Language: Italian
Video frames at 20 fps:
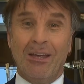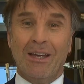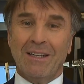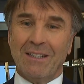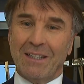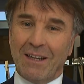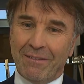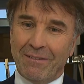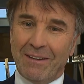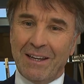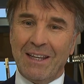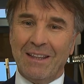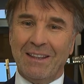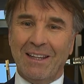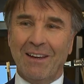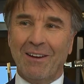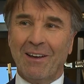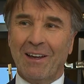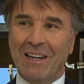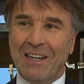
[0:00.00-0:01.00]
se
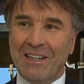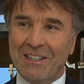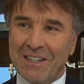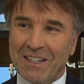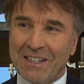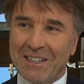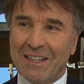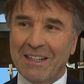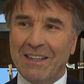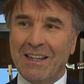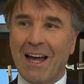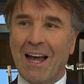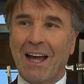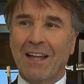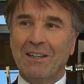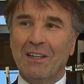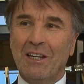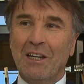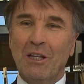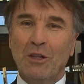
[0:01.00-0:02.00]
avete necessità
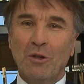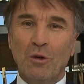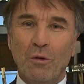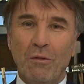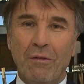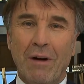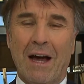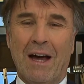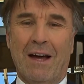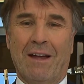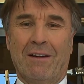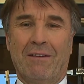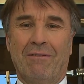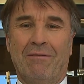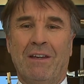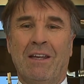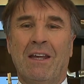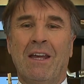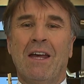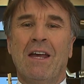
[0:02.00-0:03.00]
di
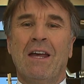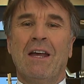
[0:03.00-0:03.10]
ritrovarvi,